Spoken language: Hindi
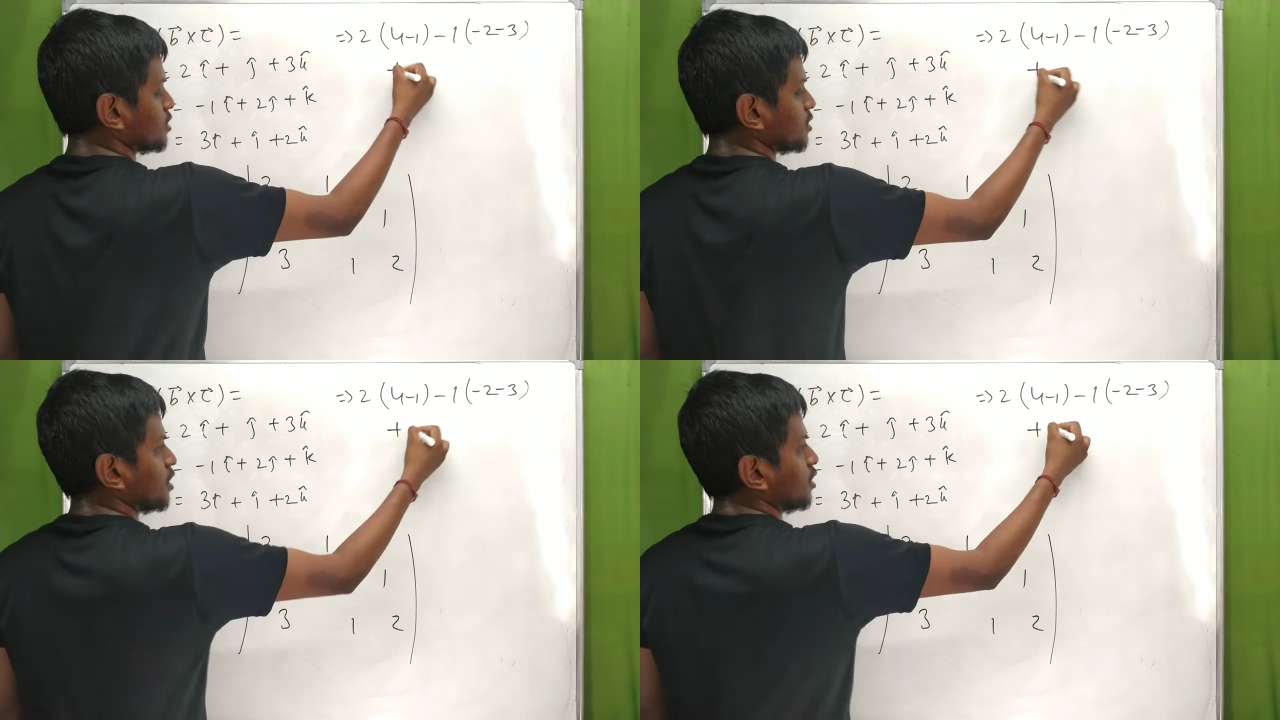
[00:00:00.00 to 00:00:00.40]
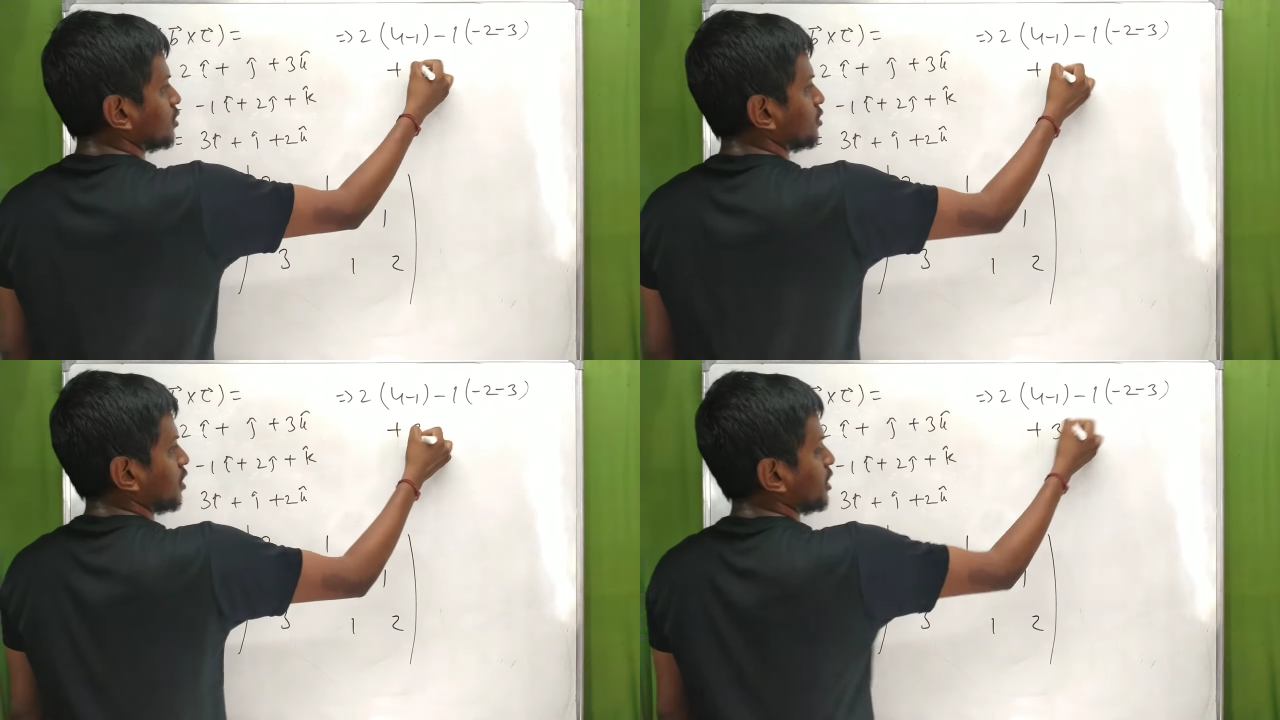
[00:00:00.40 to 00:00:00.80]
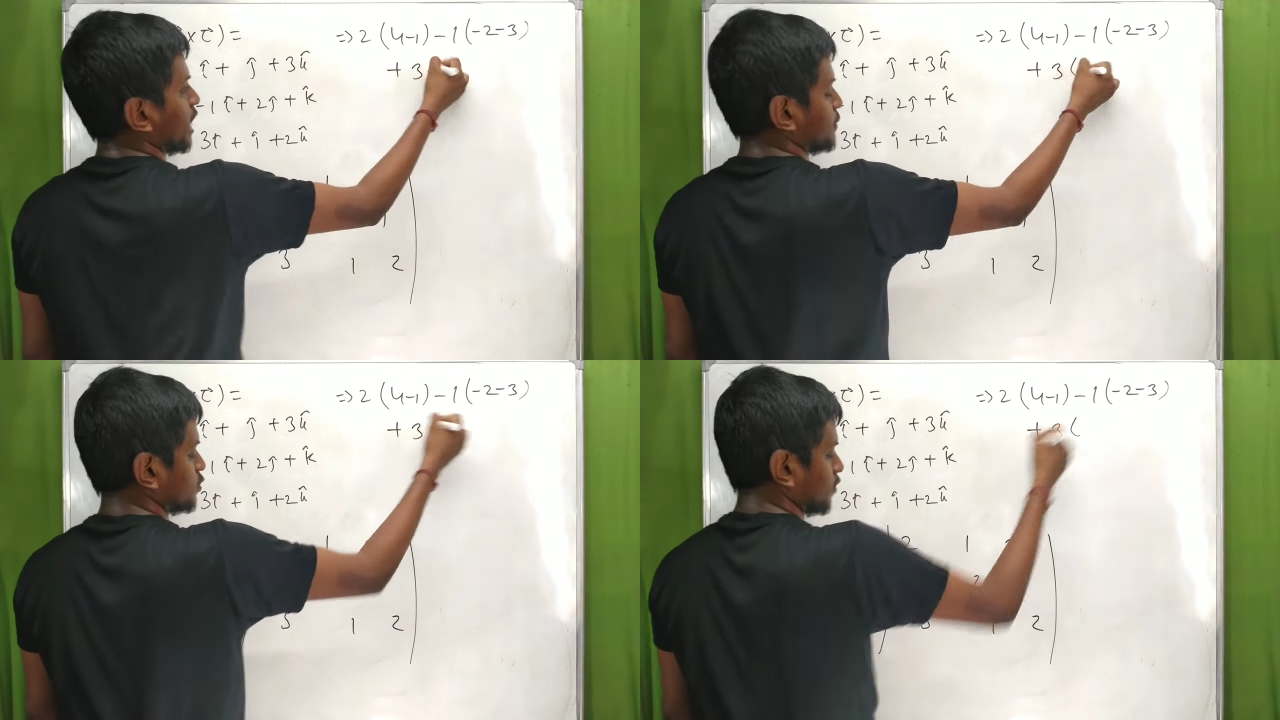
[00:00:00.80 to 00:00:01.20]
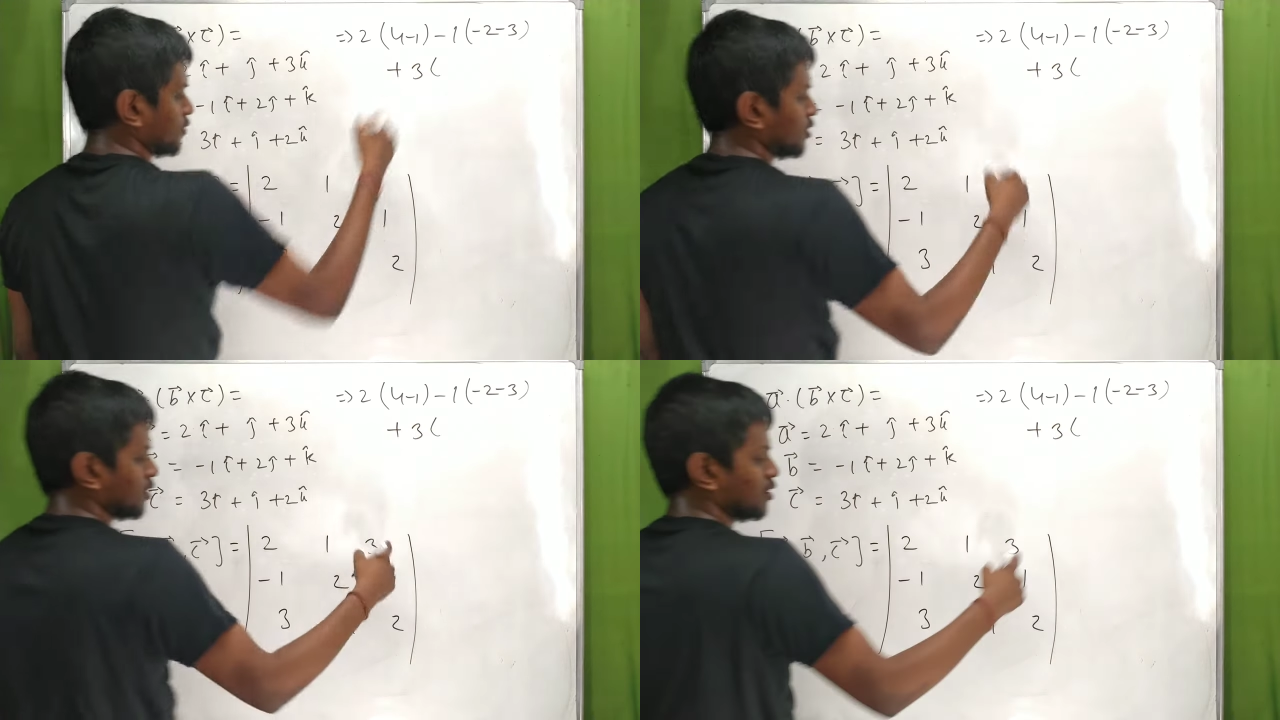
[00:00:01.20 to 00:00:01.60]
प्लस थ्री टाइम्स
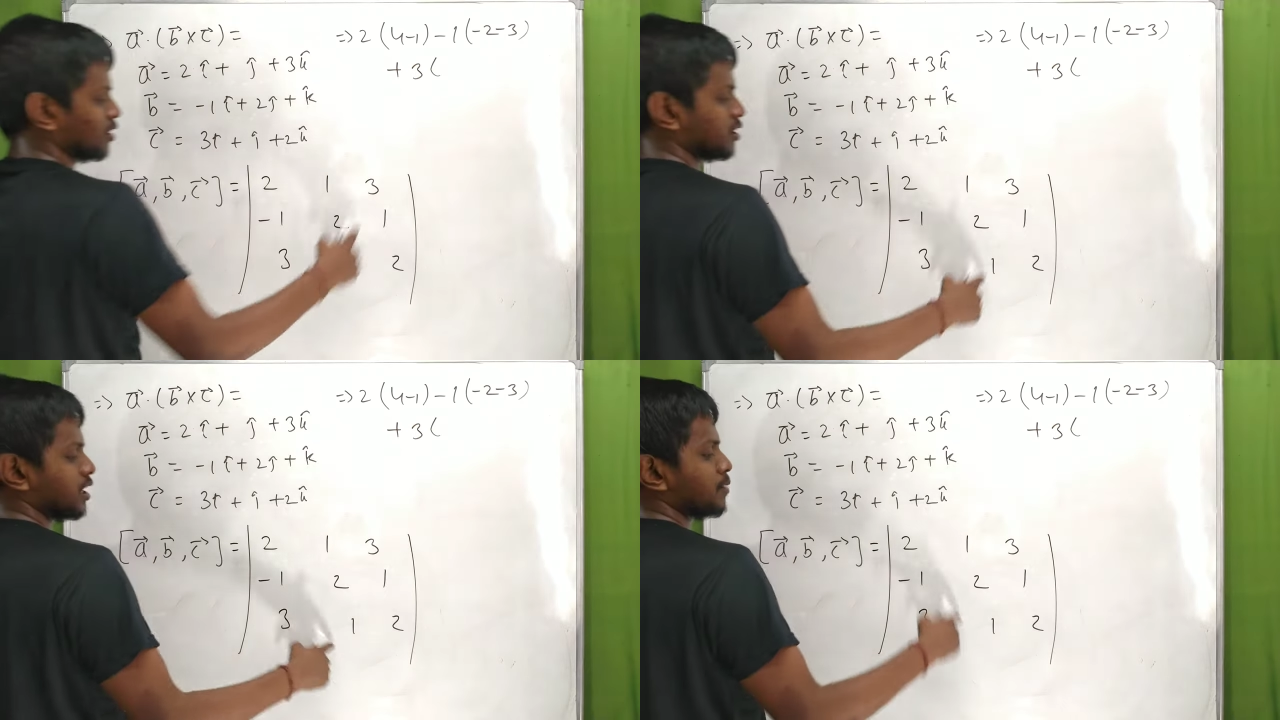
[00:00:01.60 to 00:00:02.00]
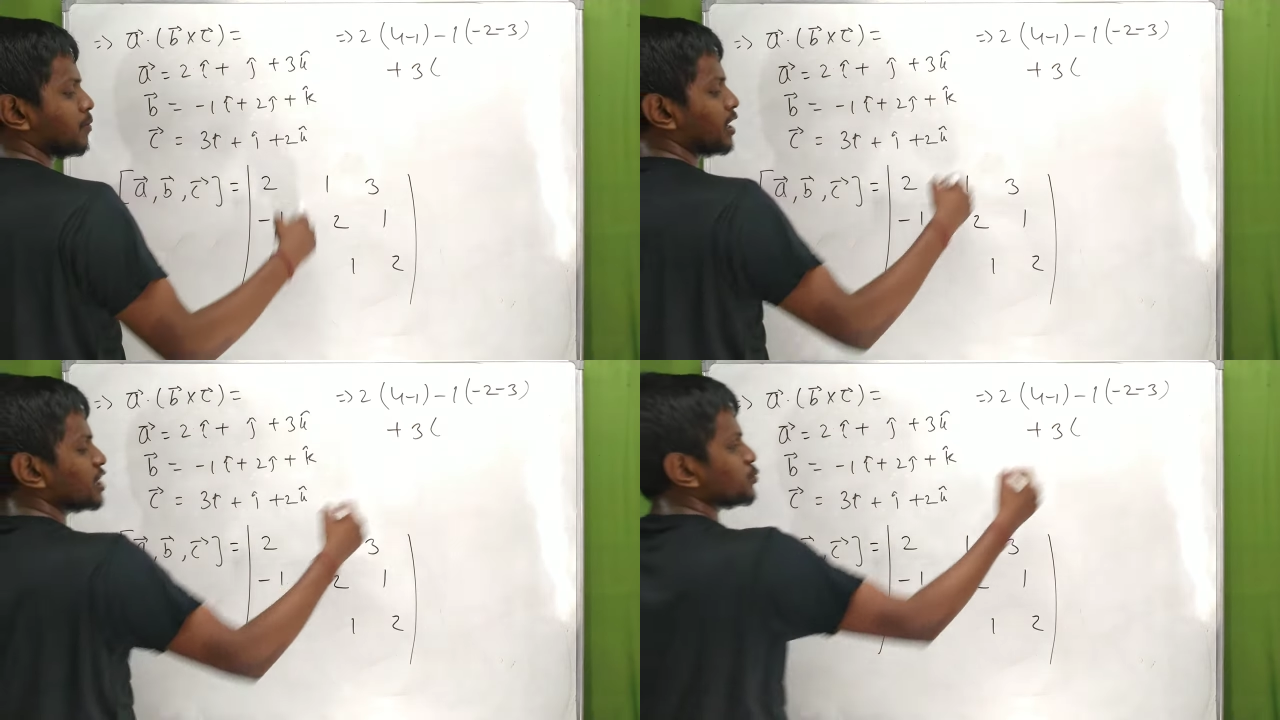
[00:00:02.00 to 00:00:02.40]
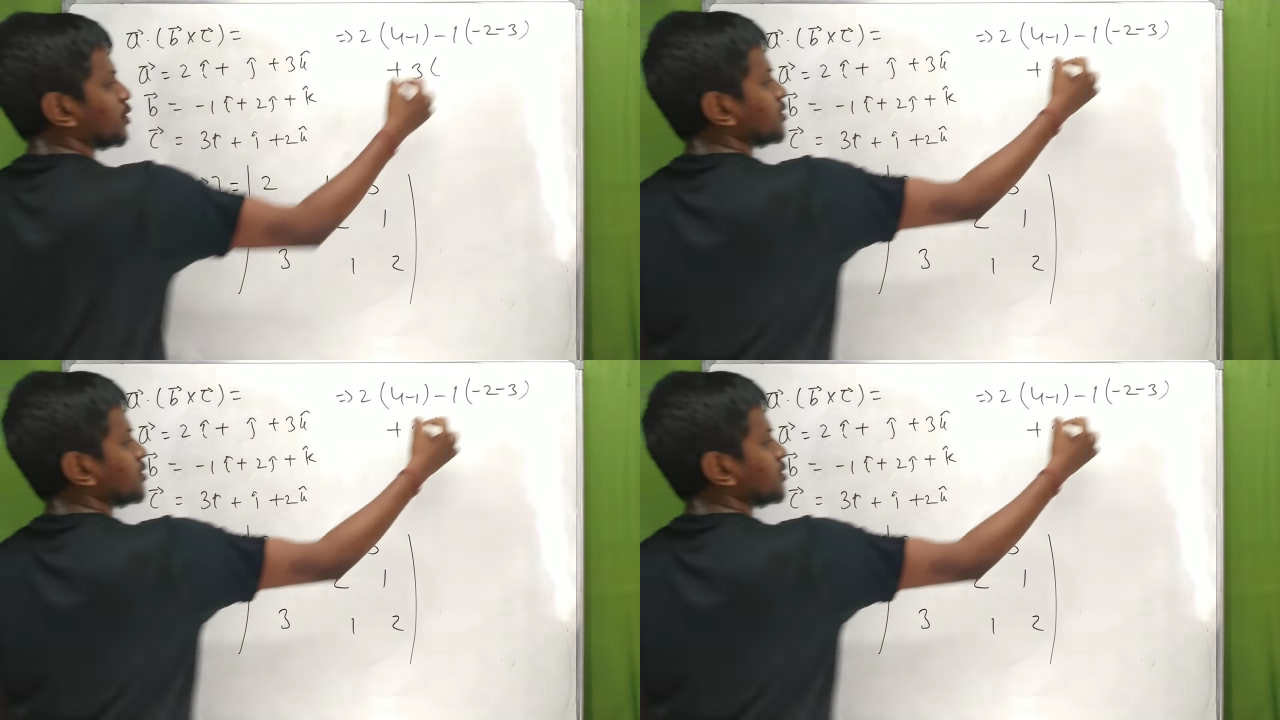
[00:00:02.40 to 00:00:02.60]
ऑफ कितना है माइनस